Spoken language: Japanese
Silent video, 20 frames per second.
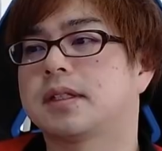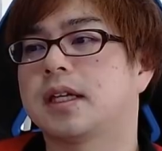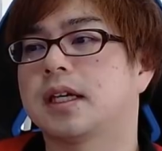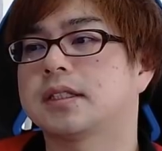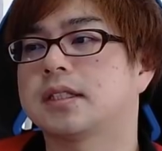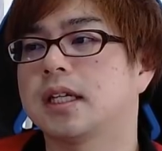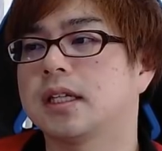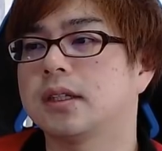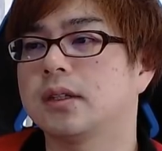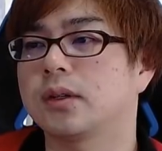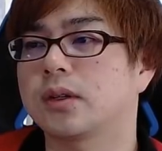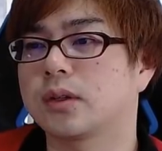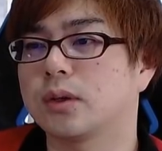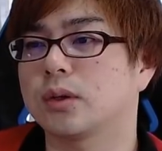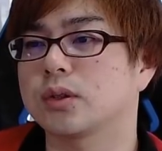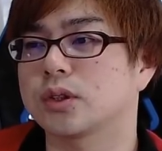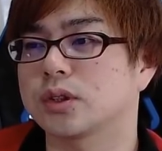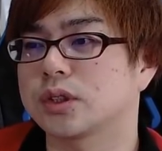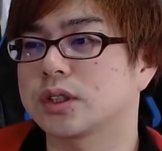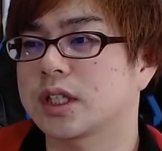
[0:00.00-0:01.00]
下船の
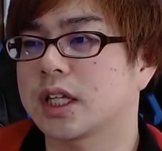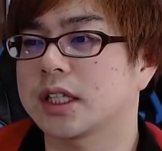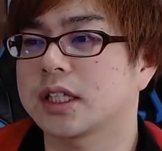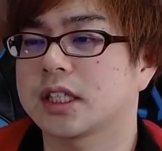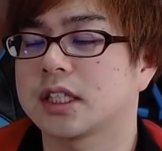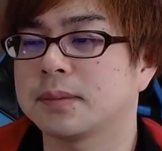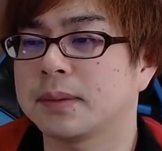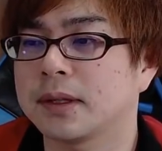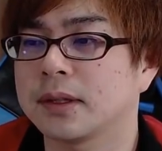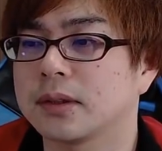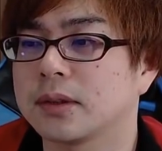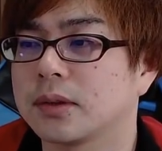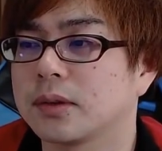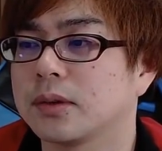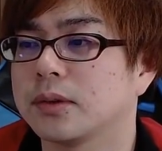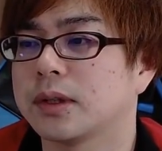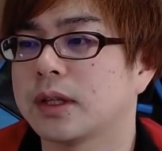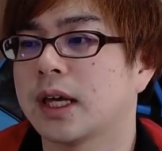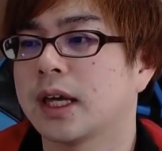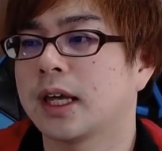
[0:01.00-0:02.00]
恐怖スケッチ版というこ
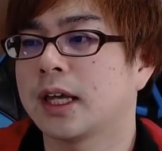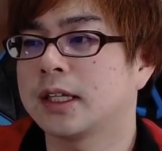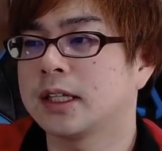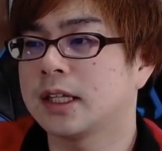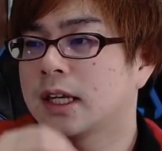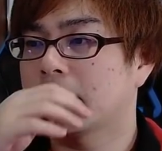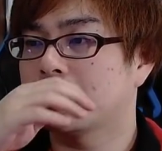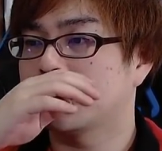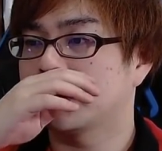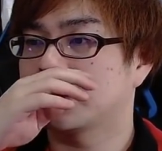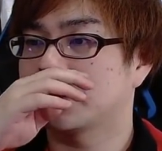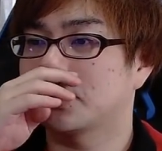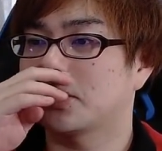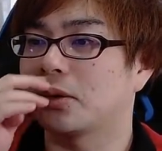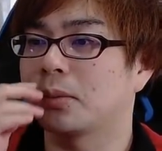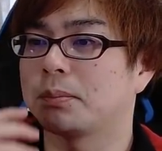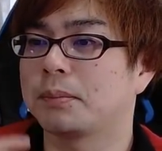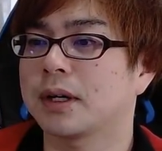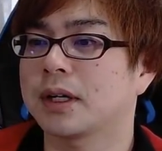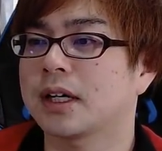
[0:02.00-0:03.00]
とで、ニアミント
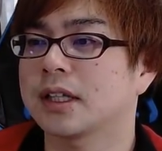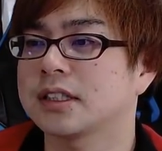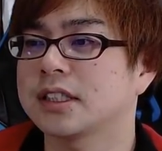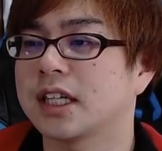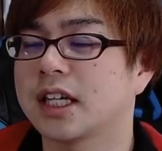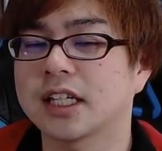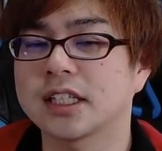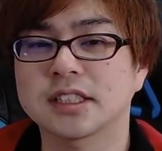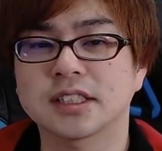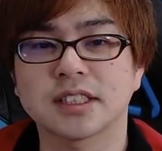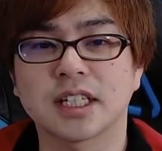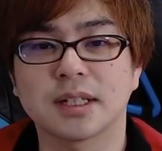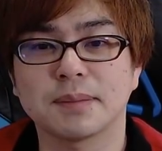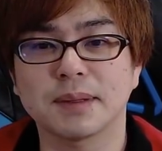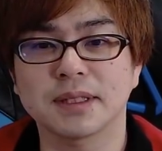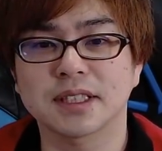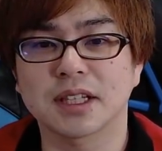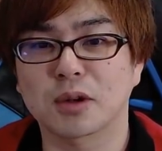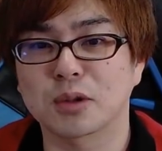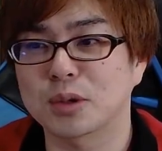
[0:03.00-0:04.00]
680円安くなり
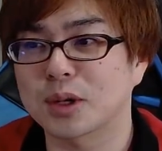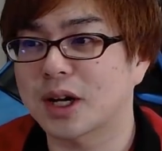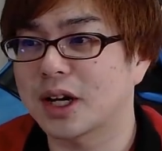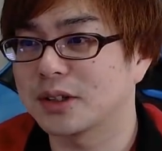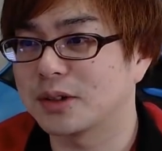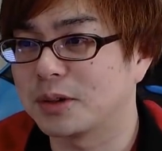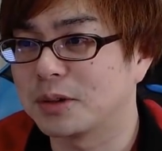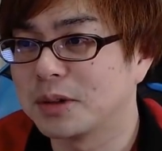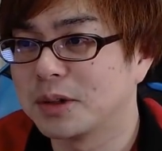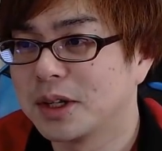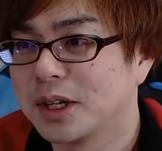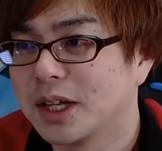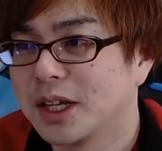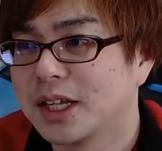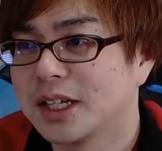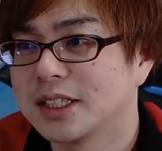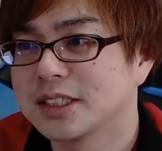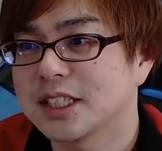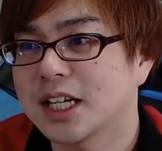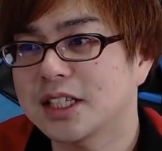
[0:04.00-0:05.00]
ましたね、このカード。
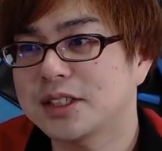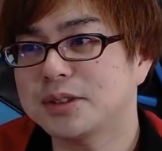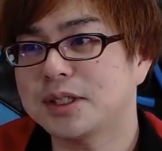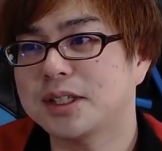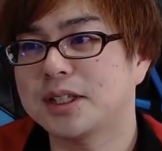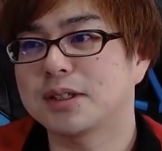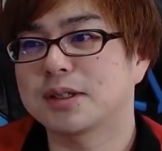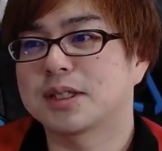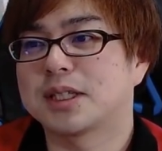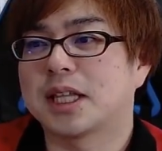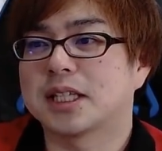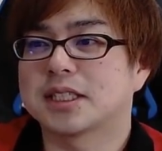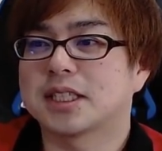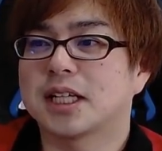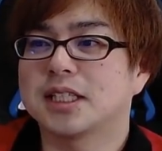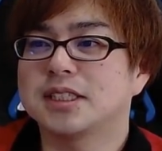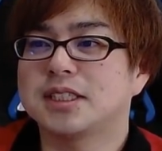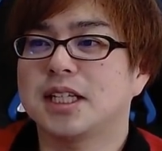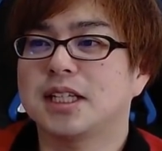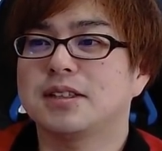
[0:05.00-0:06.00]
最初出た時に
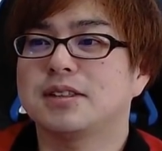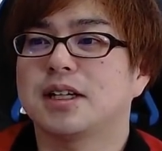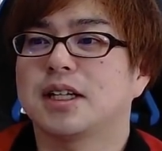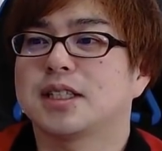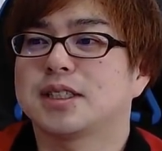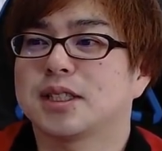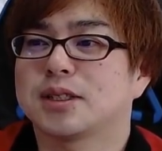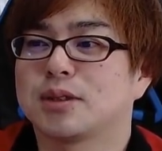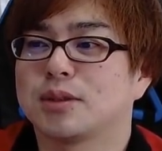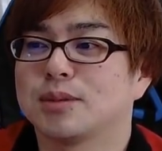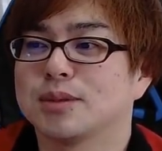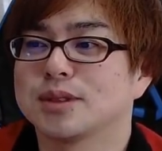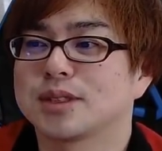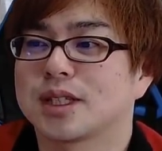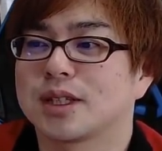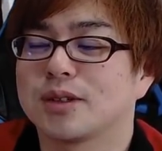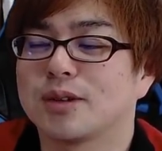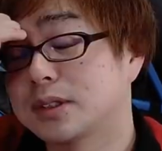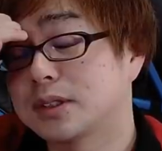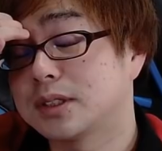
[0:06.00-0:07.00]
3000円ぐらいしてたと思うんです
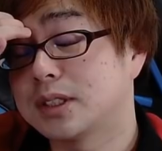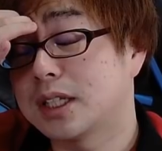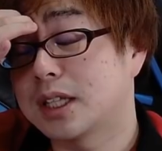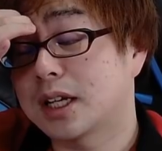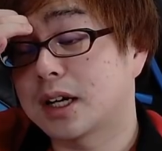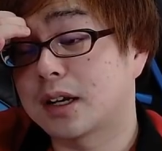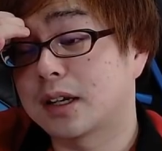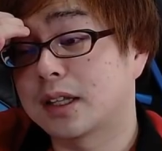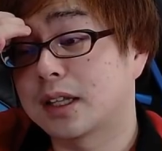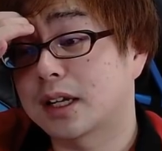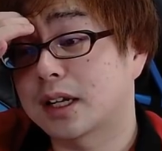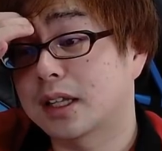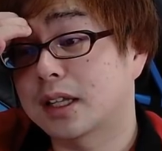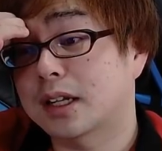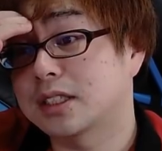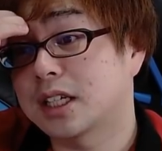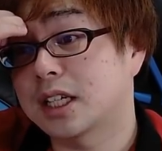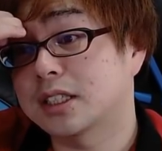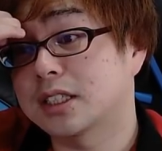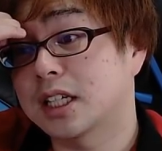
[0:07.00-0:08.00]
けど、出てからね、なかな
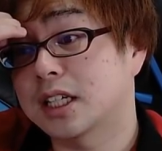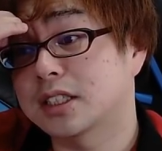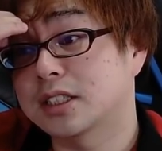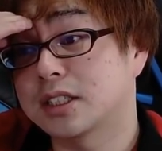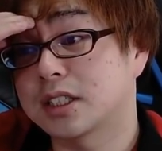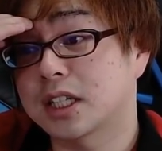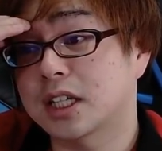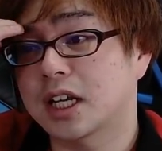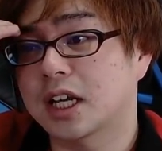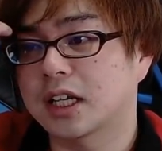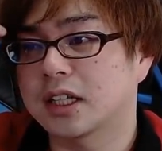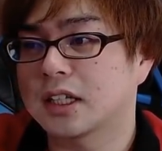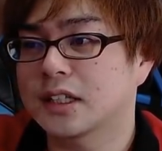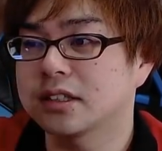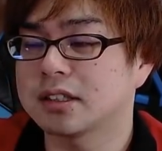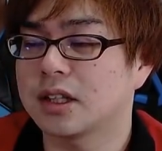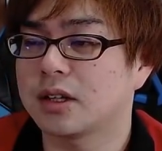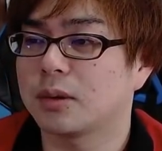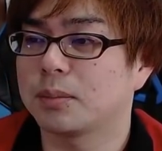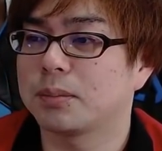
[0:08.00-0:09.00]
か活躍する機会がなく
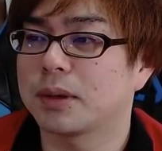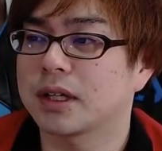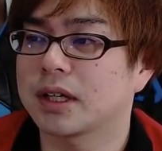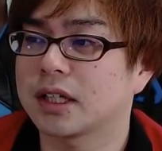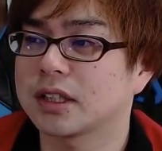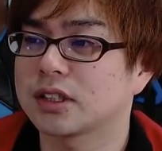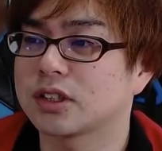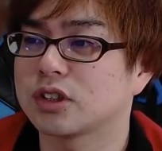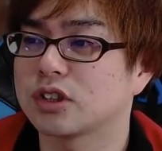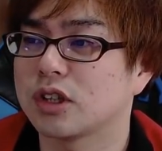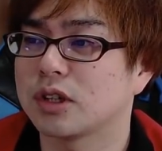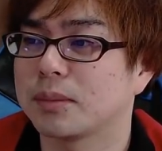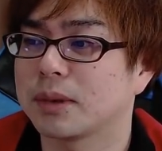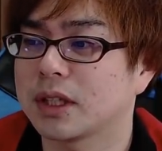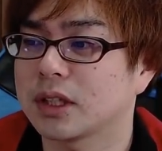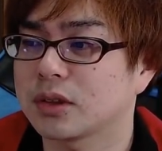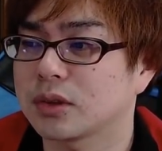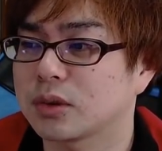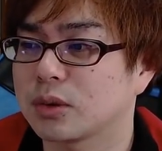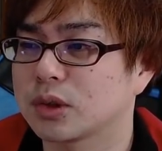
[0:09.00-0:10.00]
て680円ま
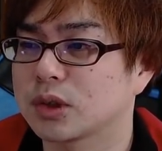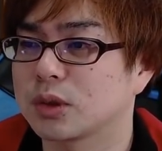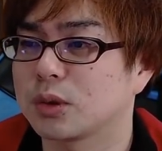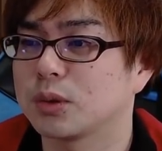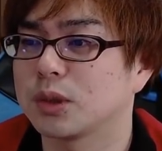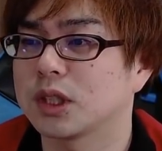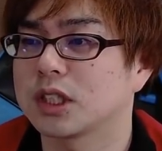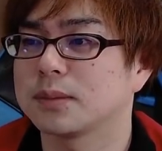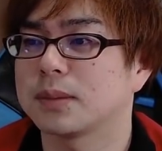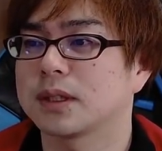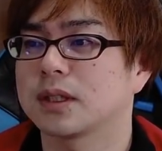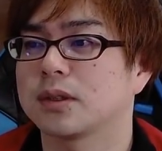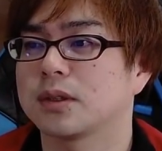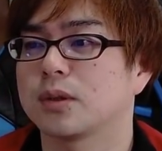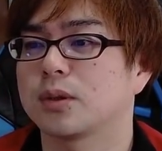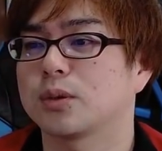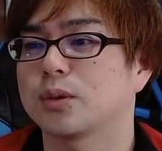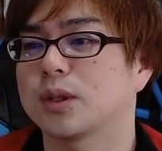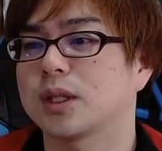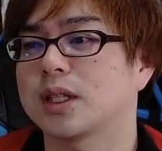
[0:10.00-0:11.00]
でちょっと落ち込んでしまったとい
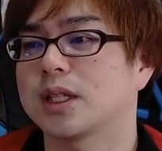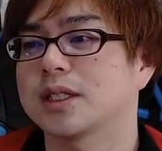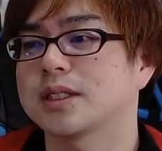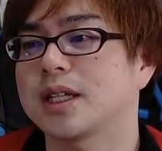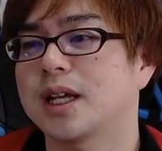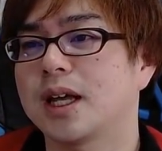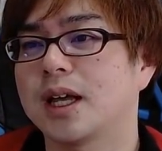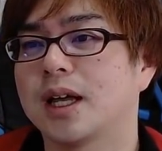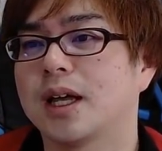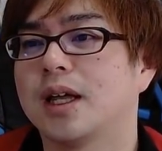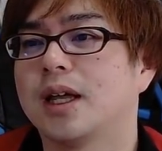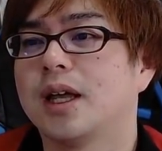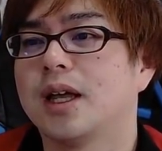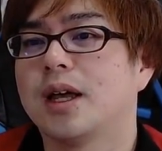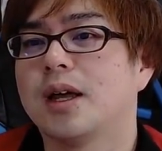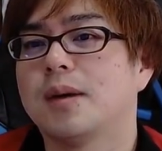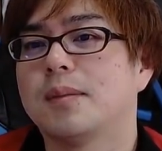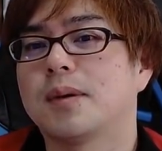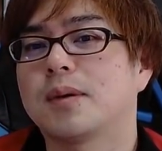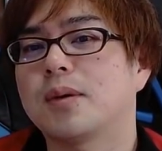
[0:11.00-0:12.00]
うことなんですが、
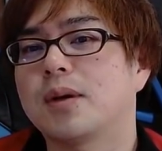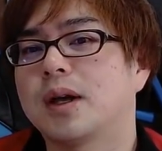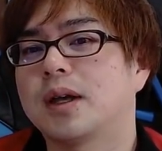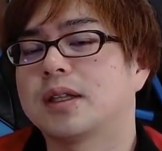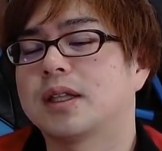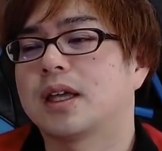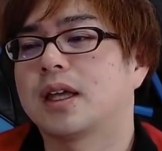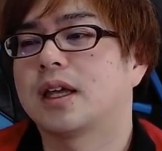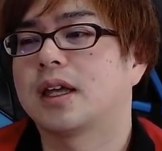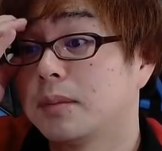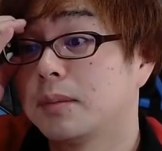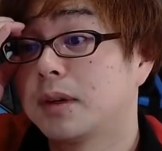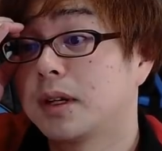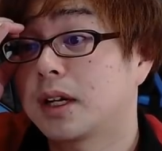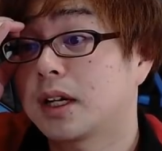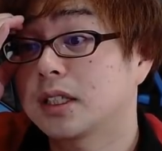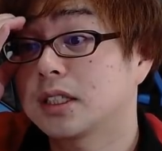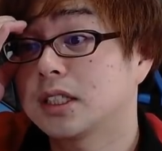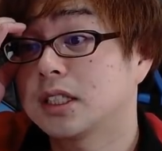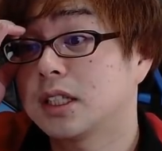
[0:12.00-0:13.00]
まあ、今回ね、まあ、
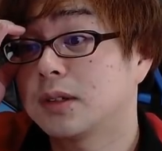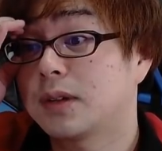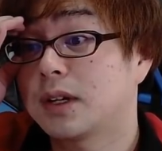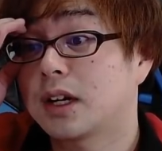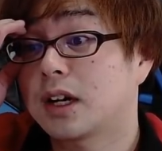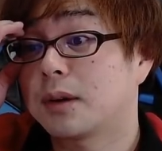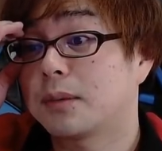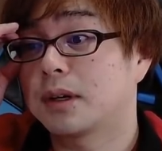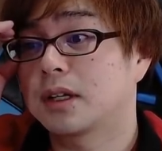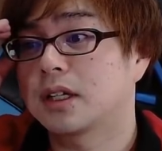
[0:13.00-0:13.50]
レガシーではラガバ